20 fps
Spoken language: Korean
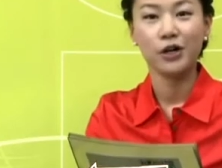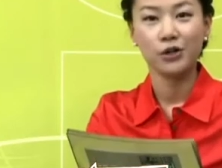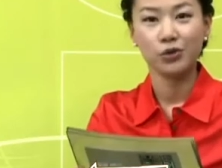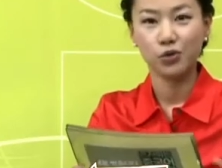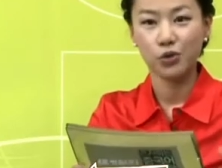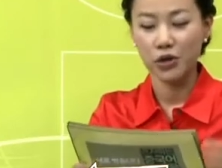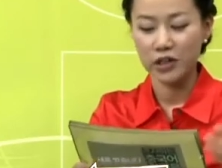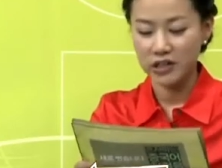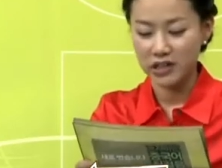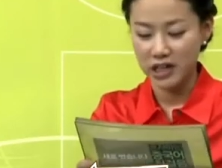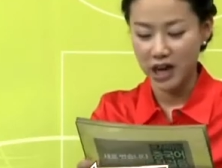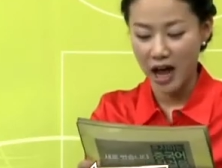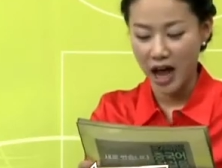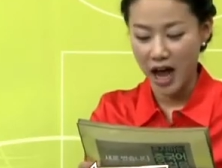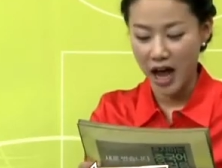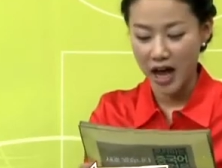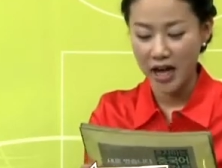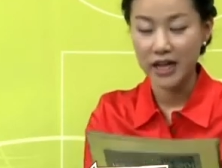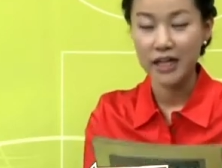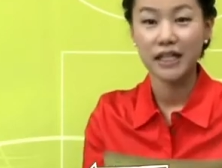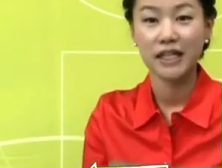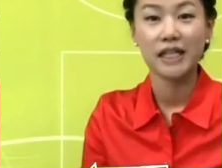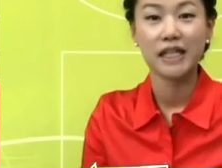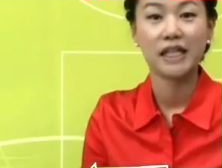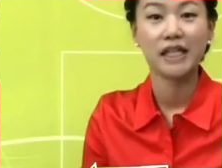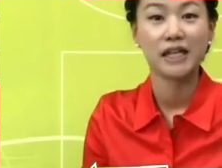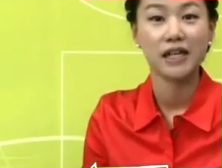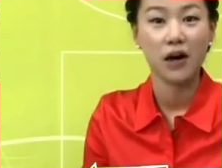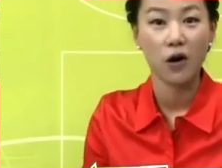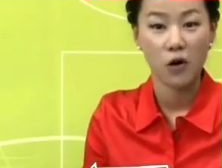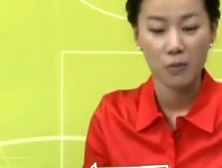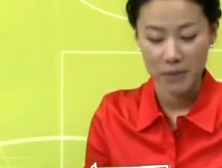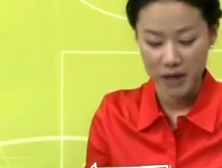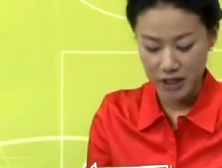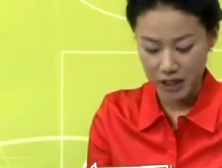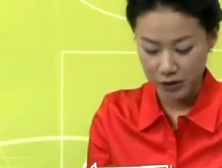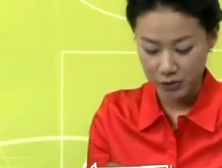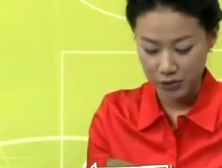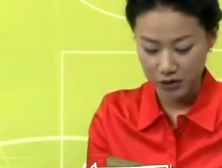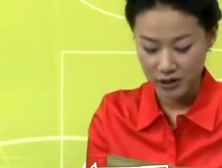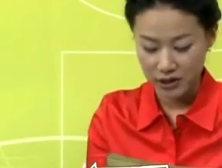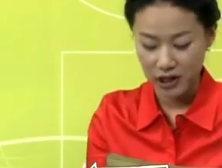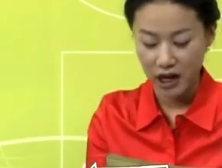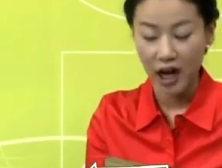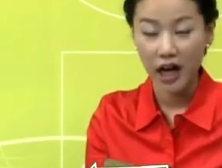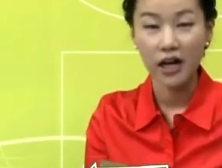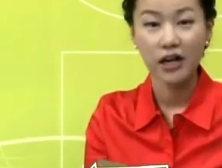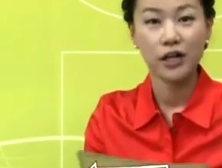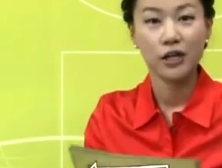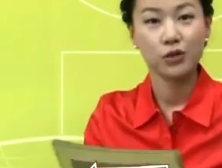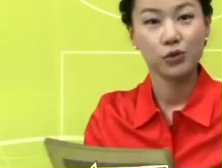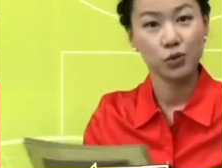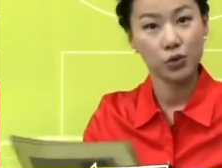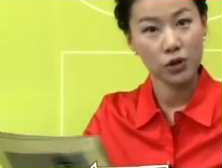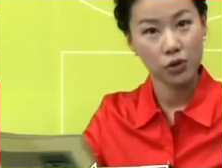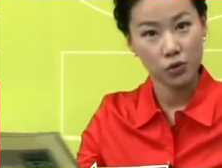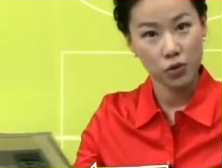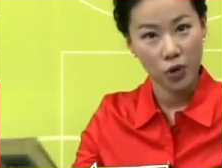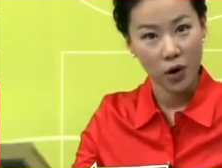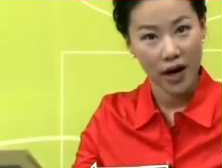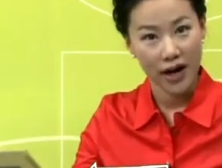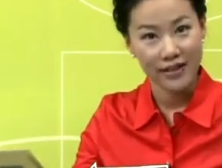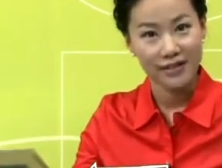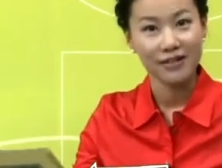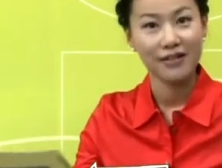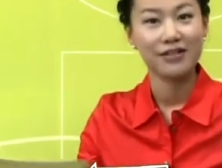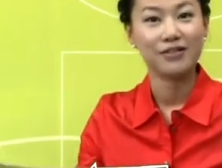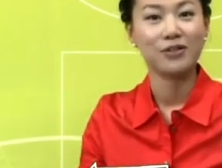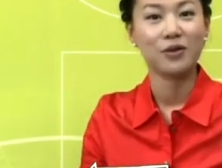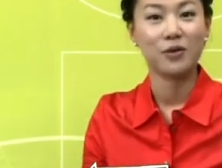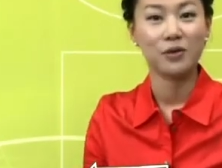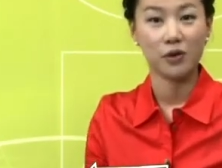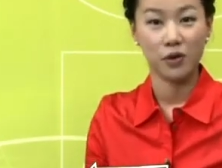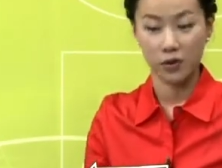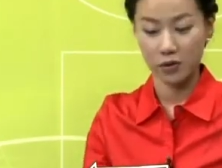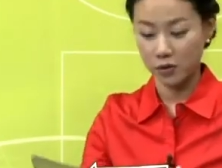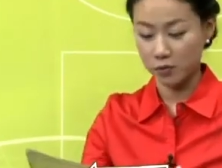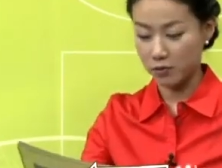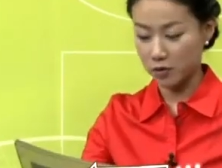또장 길이가 얼마나 되는가 또宽 어,